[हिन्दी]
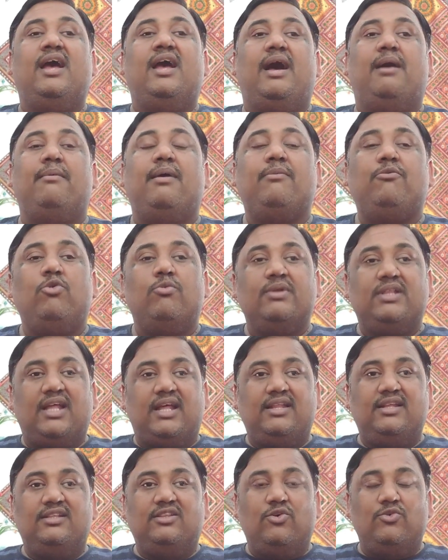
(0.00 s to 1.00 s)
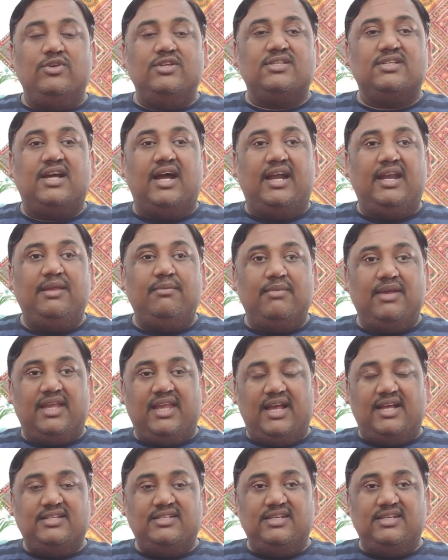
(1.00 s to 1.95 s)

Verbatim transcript: अब आपको बता देता हूँ इस गाड़ी में क्या